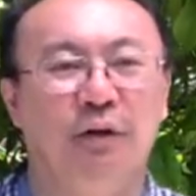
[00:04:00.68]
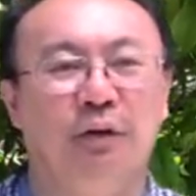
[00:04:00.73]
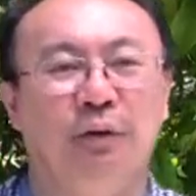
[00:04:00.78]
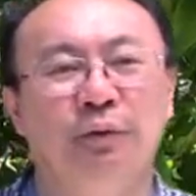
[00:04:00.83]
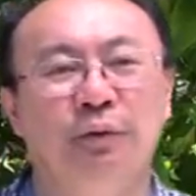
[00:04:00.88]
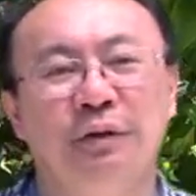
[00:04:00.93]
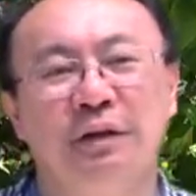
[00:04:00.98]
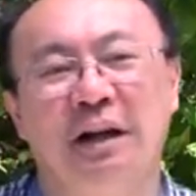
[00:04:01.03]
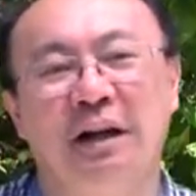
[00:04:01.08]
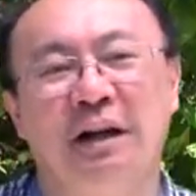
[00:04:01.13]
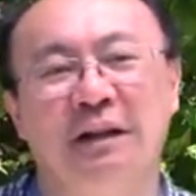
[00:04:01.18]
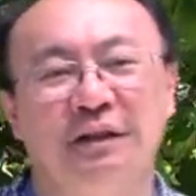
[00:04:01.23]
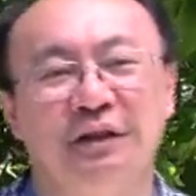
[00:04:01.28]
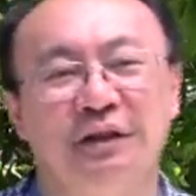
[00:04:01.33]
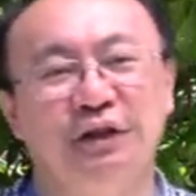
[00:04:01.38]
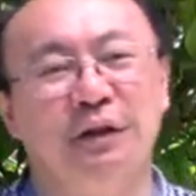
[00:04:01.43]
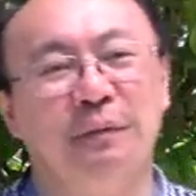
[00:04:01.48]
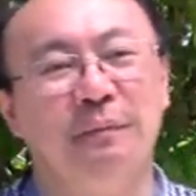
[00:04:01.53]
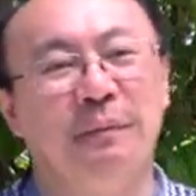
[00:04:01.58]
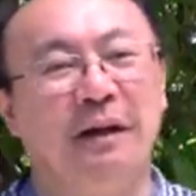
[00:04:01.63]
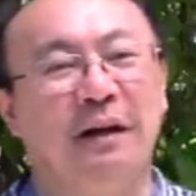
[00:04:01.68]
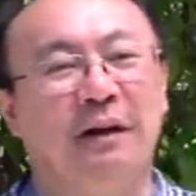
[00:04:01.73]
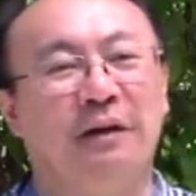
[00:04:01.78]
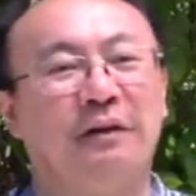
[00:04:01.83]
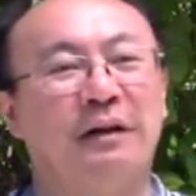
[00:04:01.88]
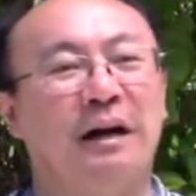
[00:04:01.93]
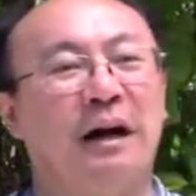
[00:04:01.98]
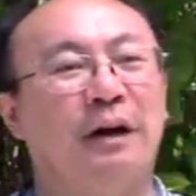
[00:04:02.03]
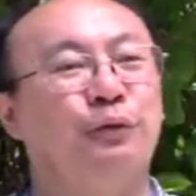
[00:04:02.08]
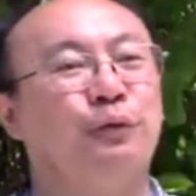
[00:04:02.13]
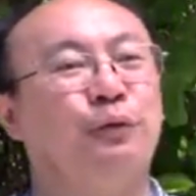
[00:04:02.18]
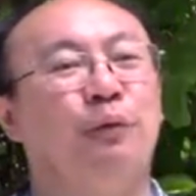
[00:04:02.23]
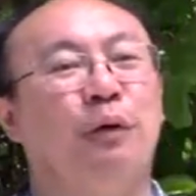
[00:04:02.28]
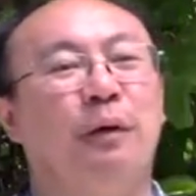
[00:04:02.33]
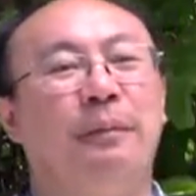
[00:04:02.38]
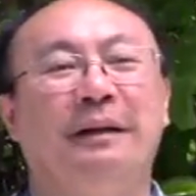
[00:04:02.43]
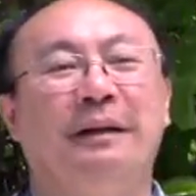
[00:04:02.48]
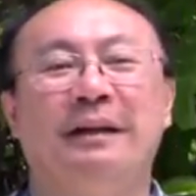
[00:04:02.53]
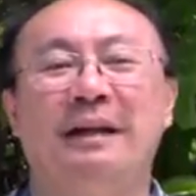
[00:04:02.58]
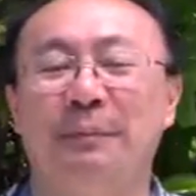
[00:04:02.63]
路加其实没有告诉
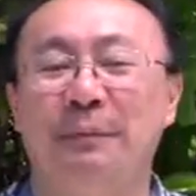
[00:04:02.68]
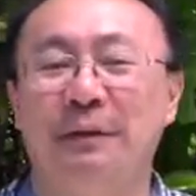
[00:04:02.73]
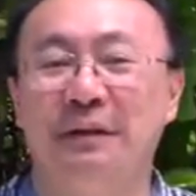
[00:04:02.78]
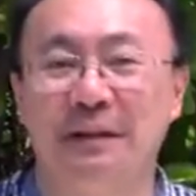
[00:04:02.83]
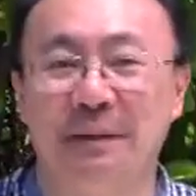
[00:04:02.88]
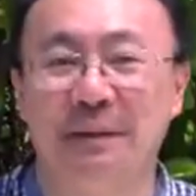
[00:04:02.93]
我们他们